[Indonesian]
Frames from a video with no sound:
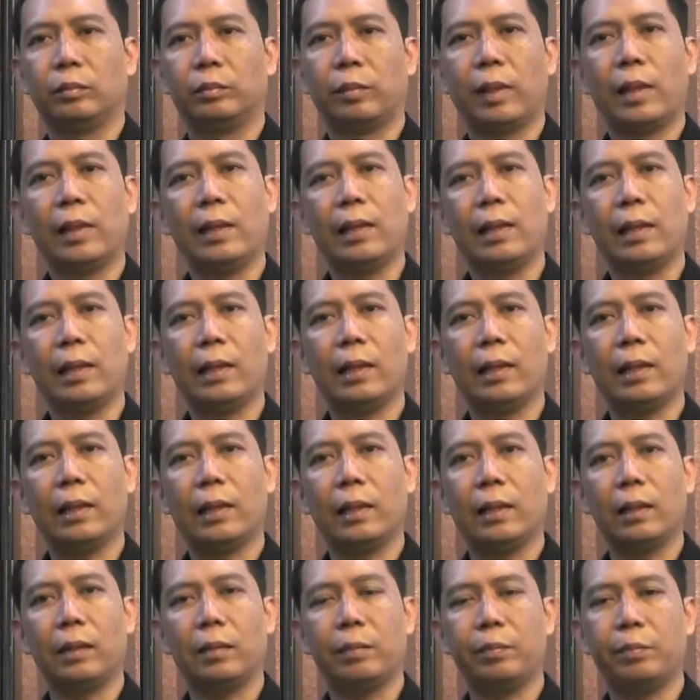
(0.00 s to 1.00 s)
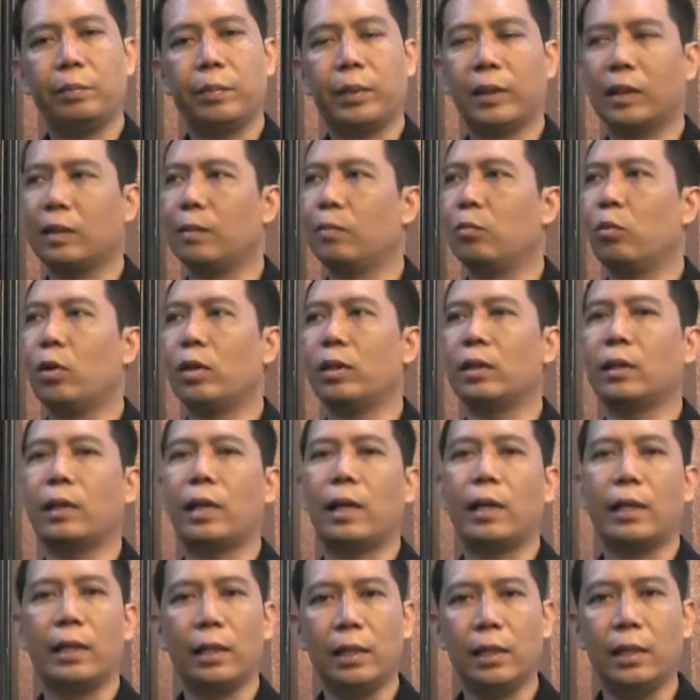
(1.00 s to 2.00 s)
Pada pertemuan
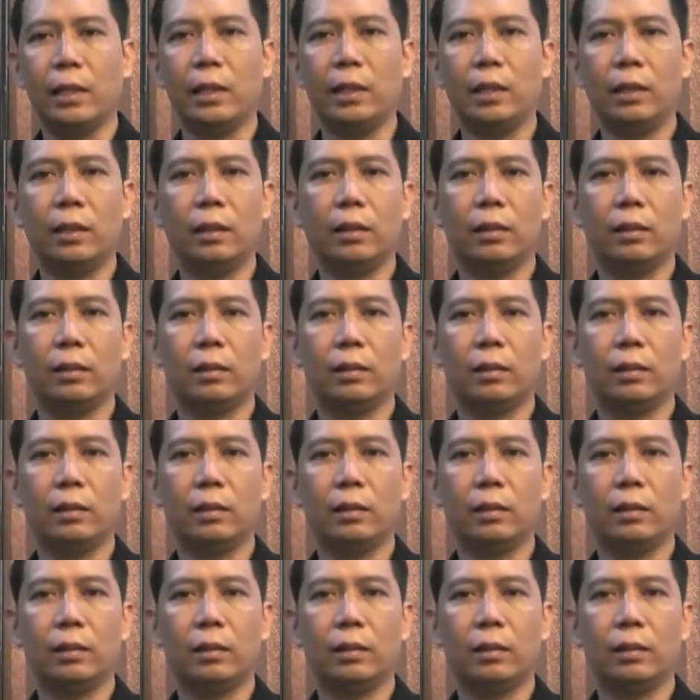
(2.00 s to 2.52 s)
kali ini